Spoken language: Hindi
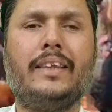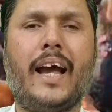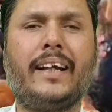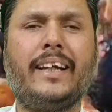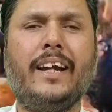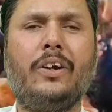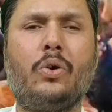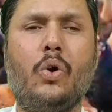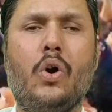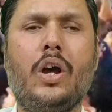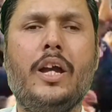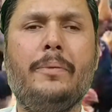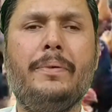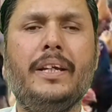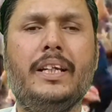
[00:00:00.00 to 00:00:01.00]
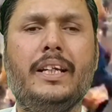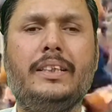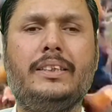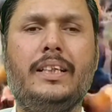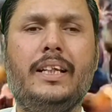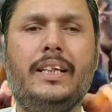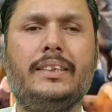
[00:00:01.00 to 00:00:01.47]
ताकि कोई भी
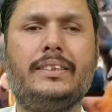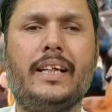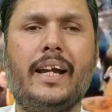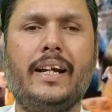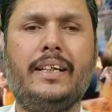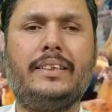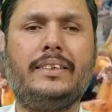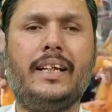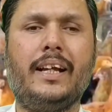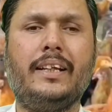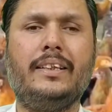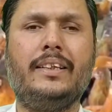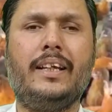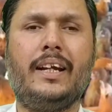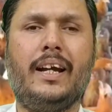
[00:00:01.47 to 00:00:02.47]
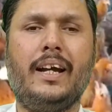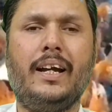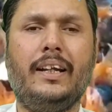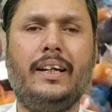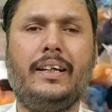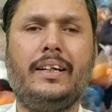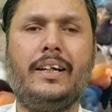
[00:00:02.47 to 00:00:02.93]
निचली साइड से अंदर
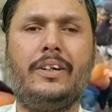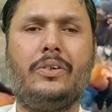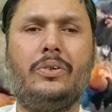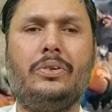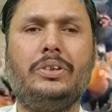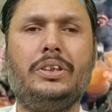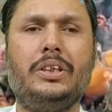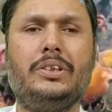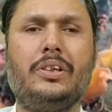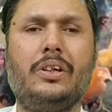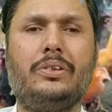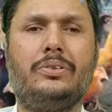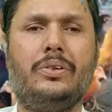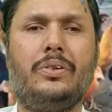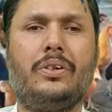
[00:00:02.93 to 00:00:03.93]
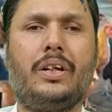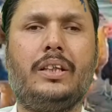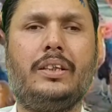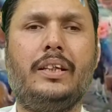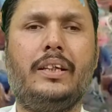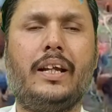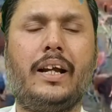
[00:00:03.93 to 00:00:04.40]
आने की कोशिश और
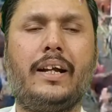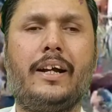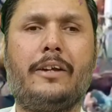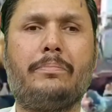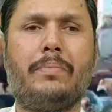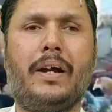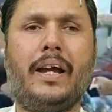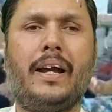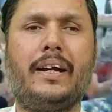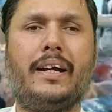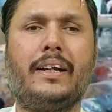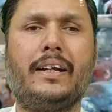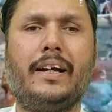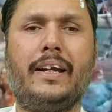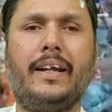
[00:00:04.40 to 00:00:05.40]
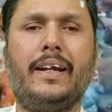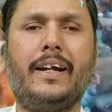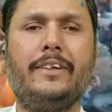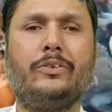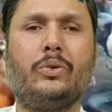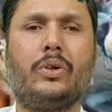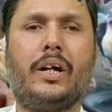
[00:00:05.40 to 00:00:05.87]
जरूरत ही ना कर पाए अगर
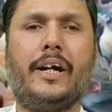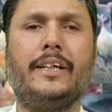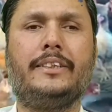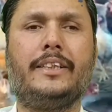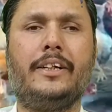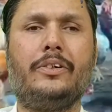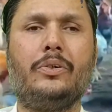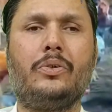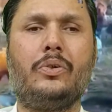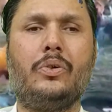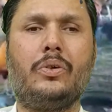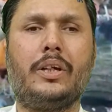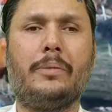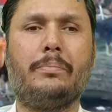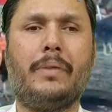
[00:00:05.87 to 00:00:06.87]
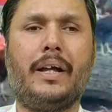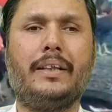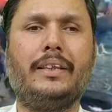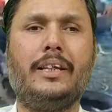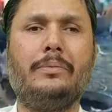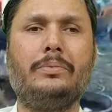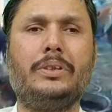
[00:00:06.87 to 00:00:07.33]
करेगा तो कांच के टुकड़ों के
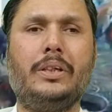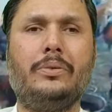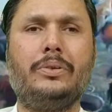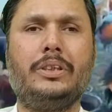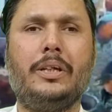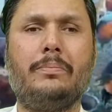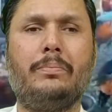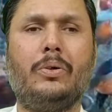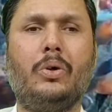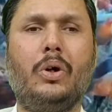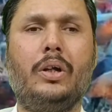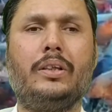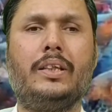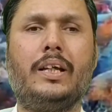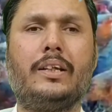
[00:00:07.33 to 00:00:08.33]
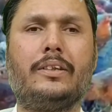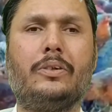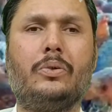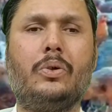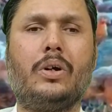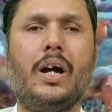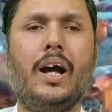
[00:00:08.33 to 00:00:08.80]
माध्यम से उसे बहुत दर्द
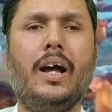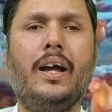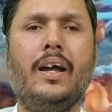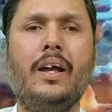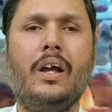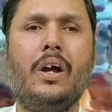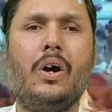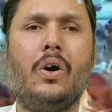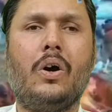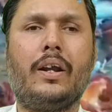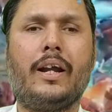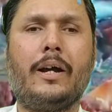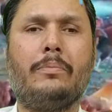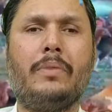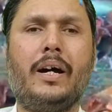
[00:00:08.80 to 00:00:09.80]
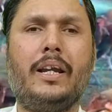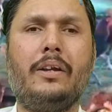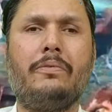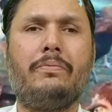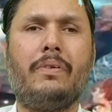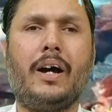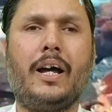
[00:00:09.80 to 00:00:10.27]
होगा और
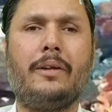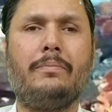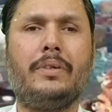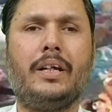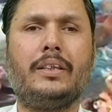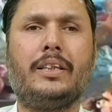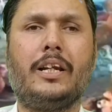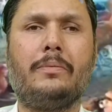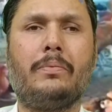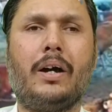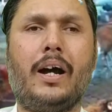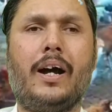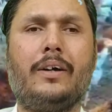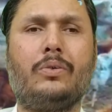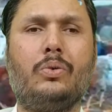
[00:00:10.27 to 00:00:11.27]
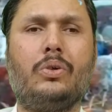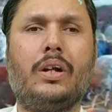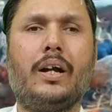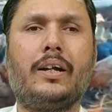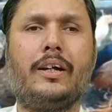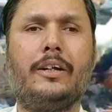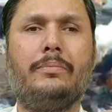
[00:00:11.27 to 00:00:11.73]
हमारे फार्म के तरफ आंख
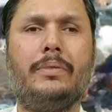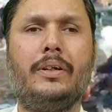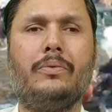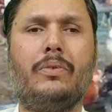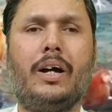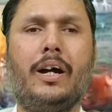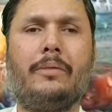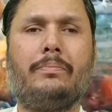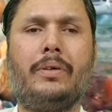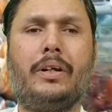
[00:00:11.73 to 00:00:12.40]
उठाकर भी वहां